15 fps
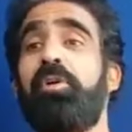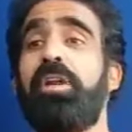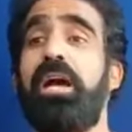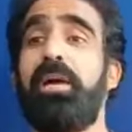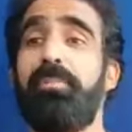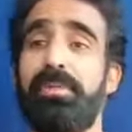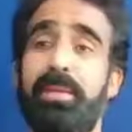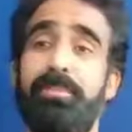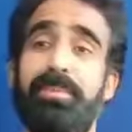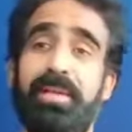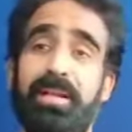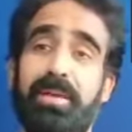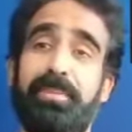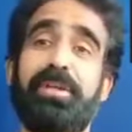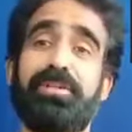और आपने अपना
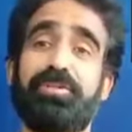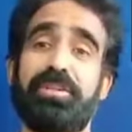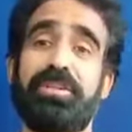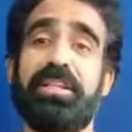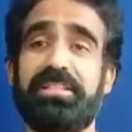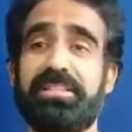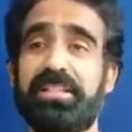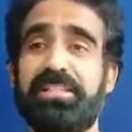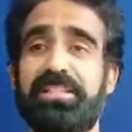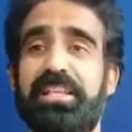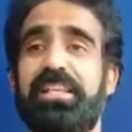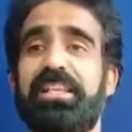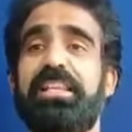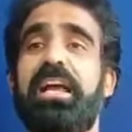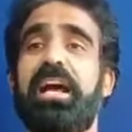कमेंट जो इतना अच्छा
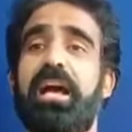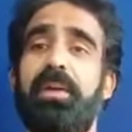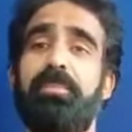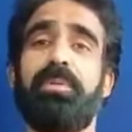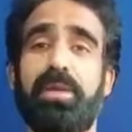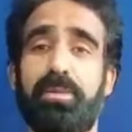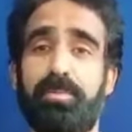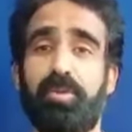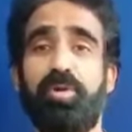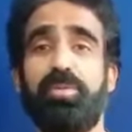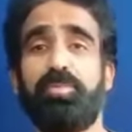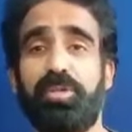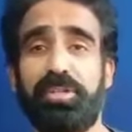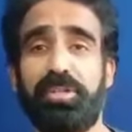शेयर किया आपका बहुत बहुत